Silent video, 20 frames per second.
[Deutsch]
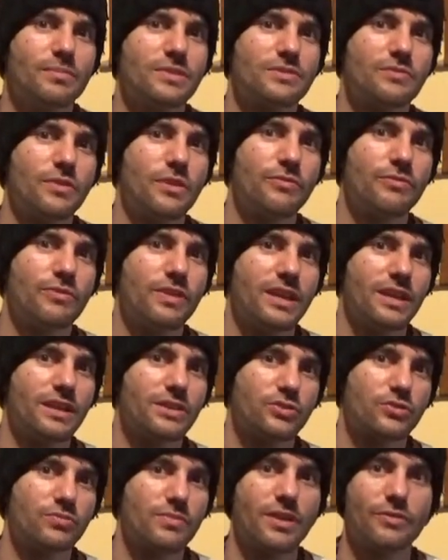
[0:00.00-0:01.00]
zwölf Wege
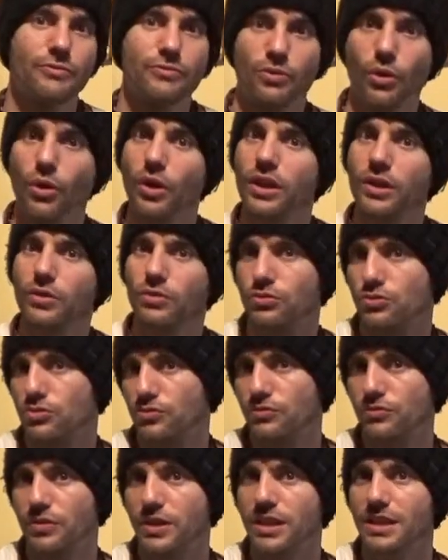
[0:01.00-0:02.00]
zu mehr Freude und
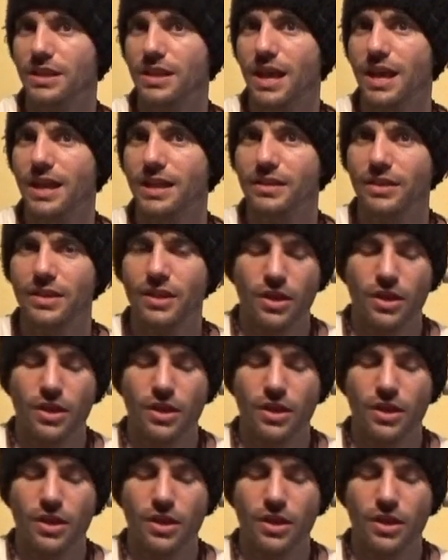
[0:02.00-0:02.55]
Zufriedenheit